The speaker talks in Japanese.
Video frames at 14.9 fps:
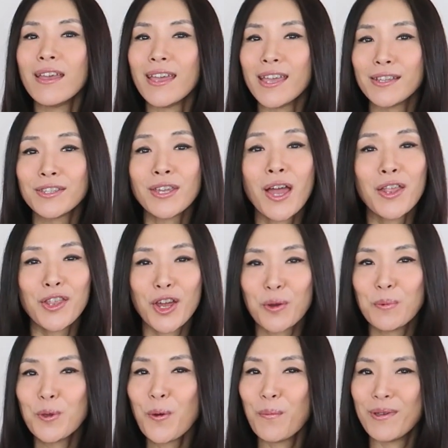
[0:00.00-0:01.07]
It's none
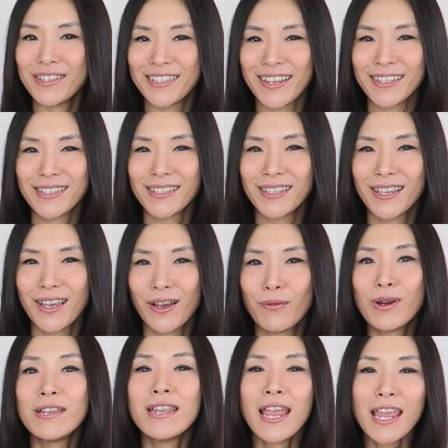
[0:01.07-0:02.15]
of your business
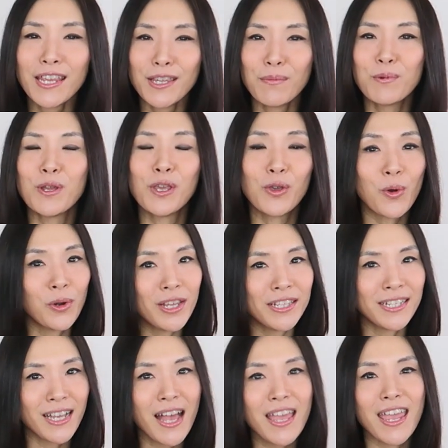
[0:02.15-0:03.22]
はネイティブにより
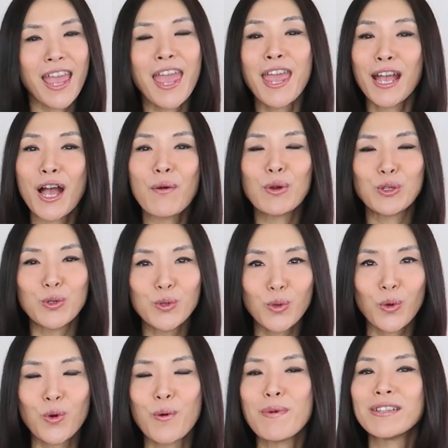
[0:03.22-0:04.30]
近い英会話習
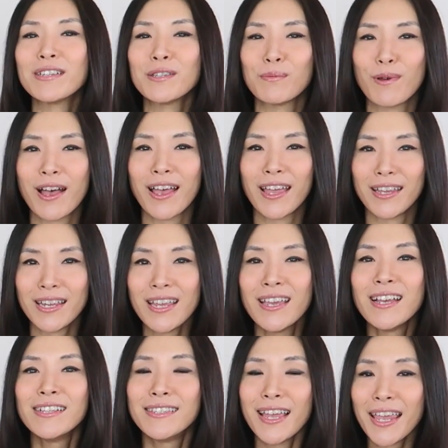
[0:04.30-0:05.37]
得を目指す場合に
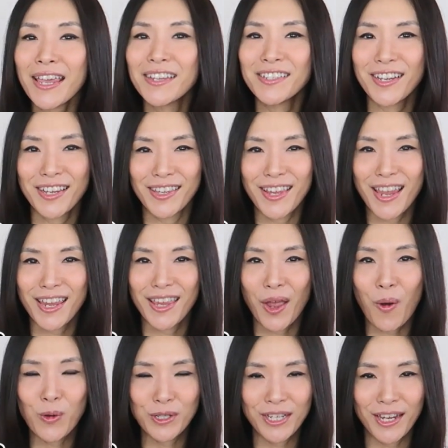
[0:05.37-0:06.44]
ぜひ知っていて
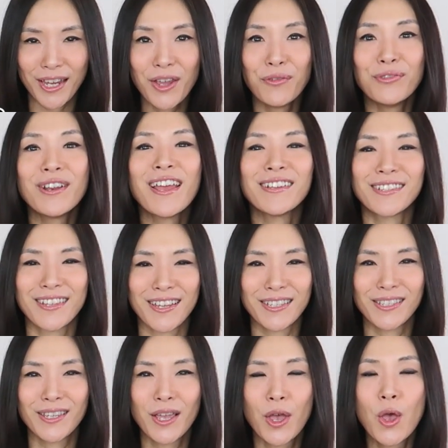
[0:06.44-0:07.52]
ほしいフレーズで
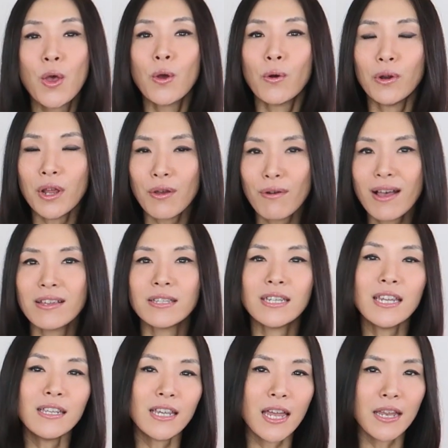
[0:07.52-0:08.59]
すこれは
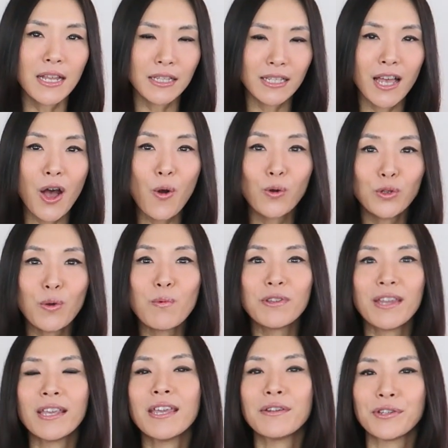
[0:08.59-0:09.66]
真剣に使うことも
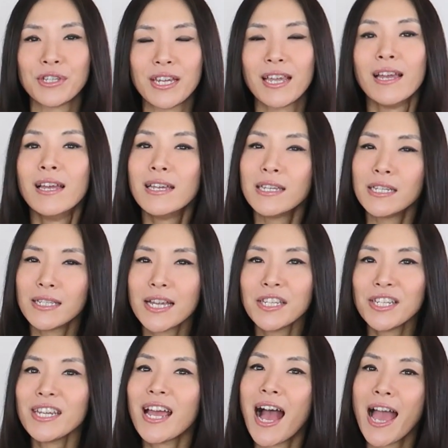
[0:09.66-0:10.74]
できるし親
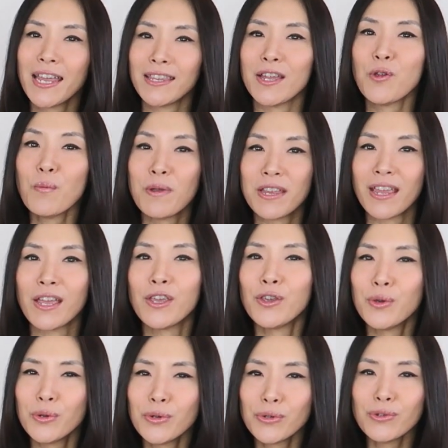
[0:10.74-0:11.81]
しい相手のみに
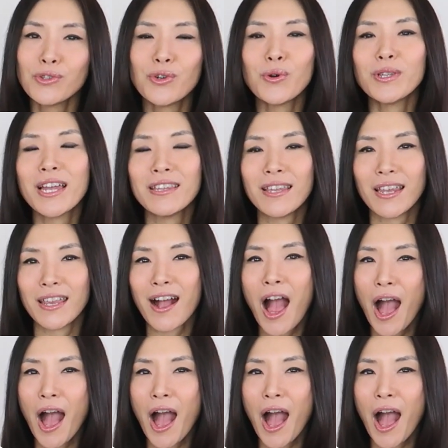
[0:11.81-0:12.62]
緩く冗談的な